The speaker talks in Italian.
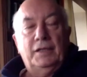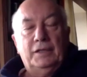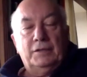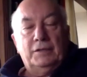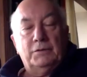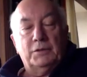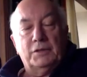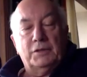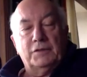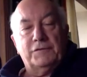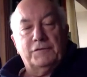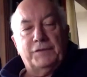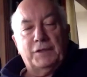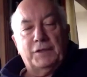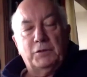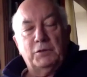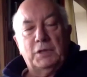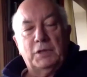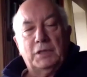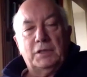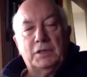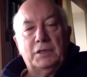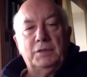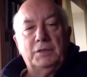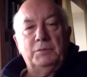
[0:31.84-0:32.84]
Dovete fare un
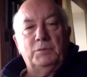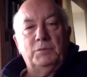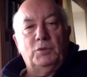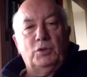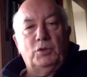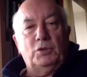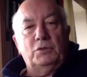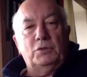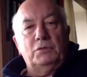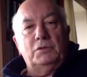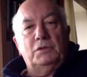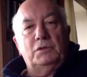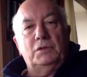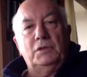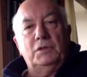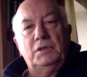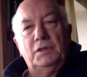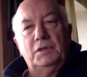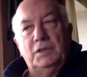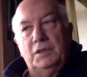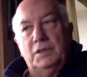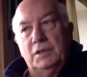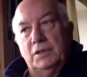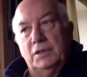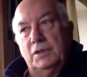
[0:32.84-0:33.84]
attimo
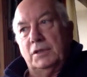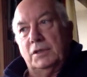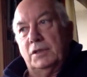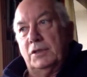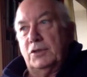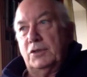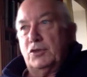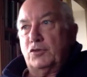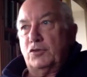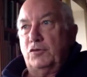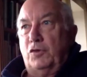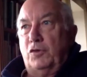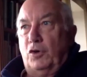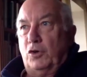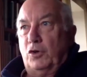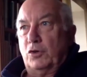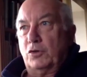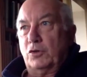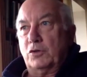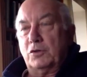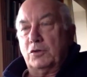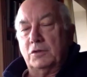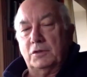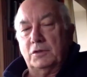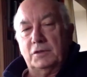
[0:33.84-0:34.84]
di eh,
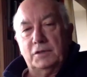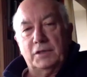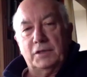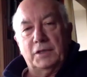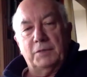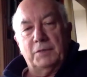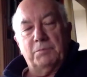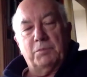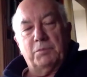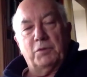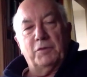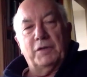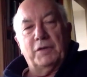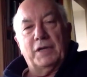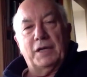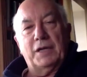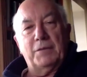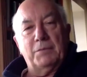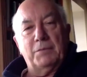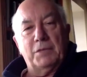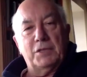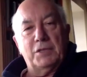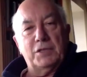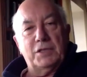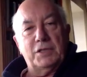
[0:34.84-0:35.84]
sforzo e provare a
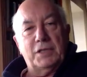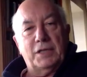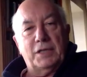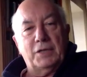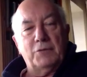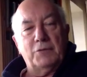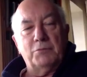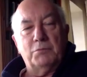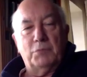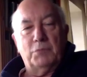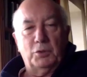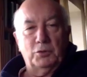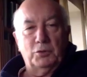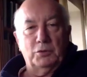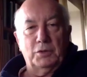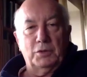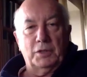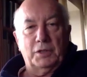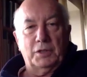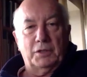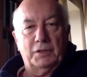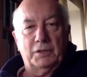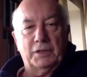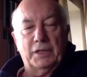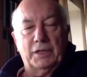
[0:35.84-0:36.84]
immaginare un mondo
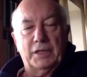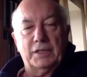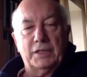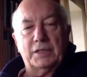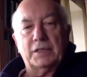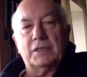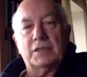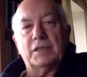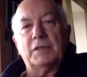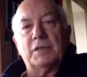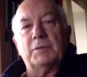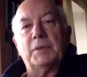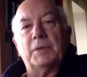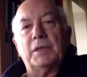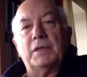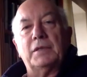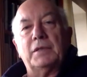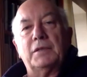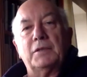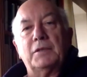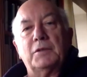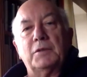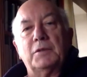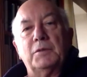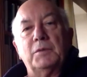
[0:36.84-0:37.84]
che non è
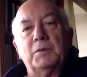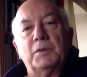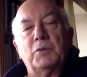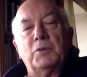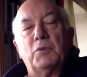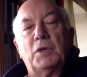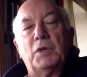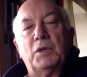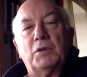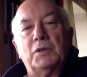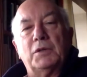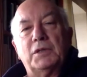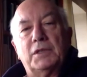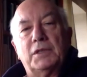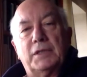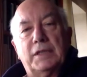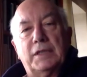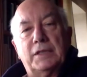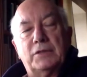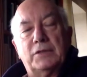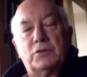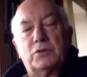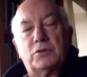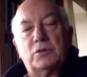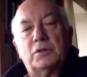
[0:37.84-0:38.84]
esattamente come quello di
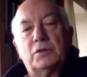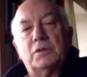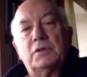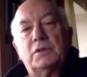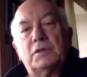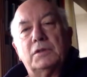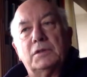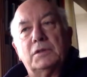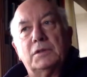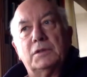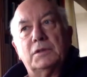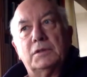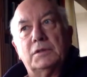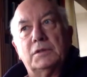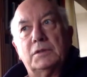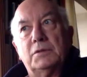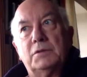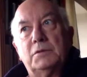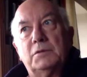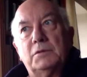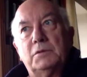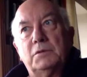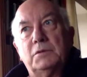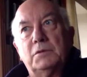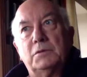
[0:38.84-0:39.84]
adesso. Eh,
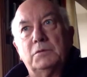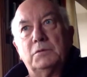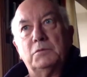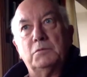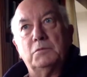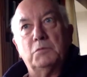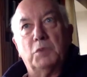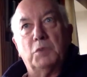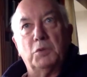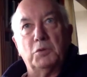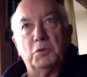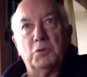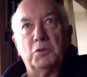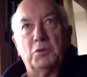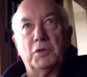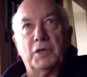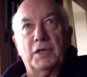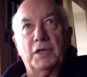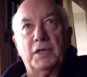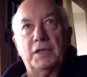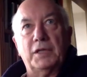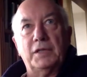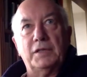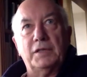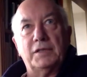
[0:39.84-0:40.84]
un mondo che
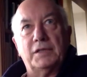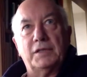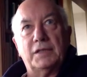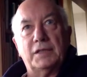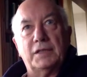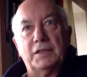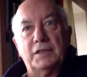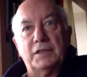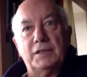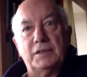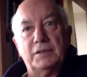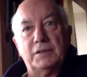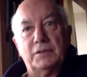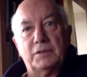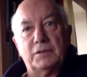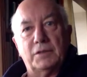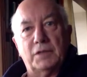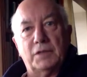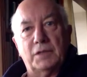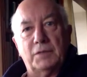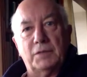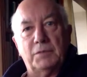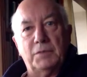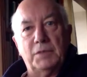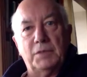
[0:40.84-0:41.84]
inizia all'inizio
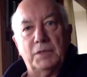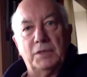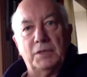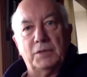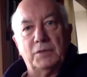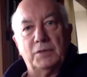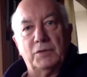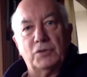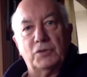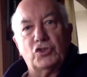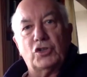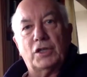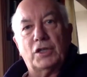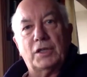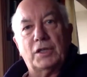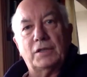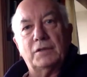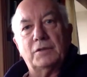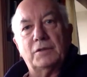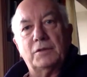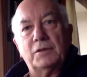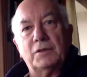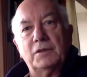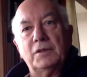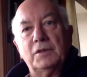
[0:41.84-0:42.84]
del
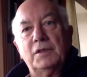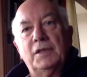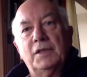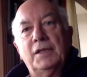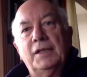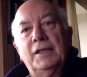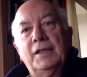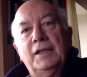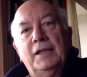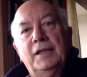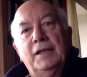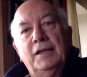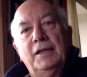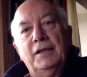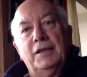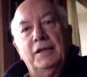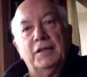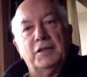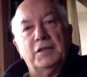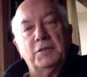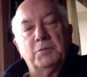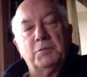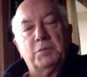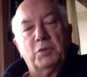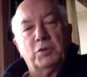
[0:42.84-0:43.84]
1900 e
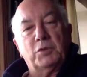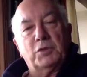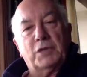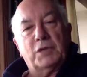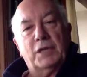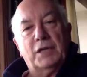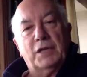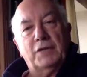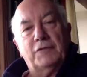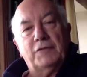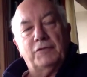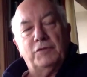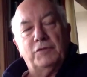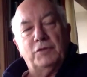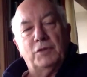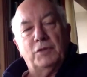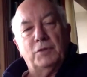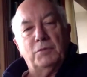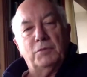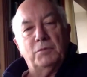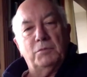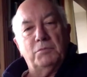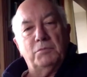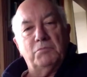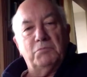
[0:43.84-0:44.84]
si protrae fino a
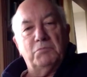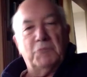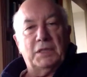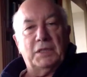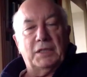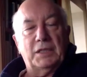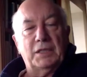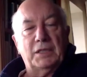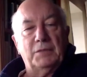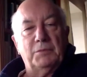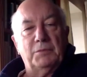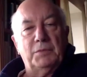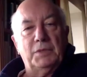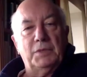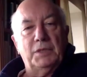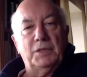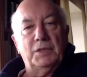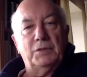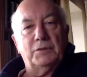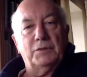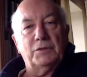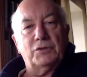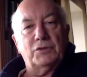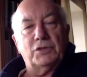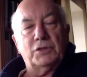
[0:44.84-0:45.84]
metà del
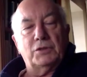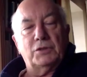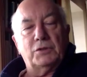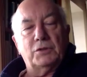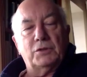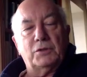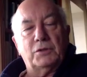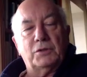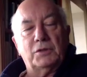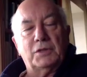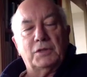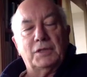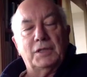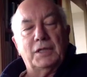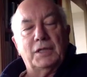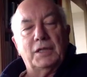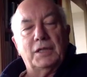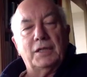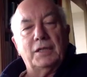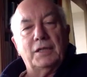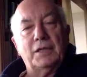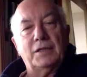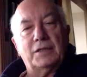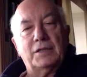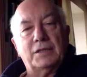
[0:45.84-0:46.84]
1900, degli
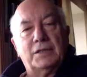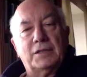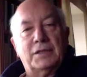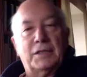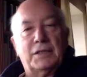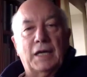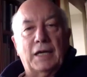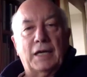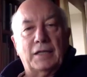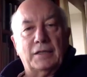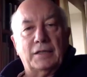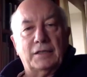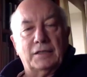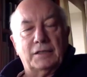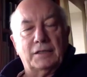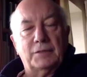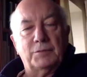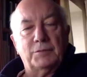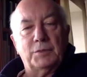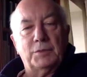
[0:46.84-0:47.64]
anni 70, del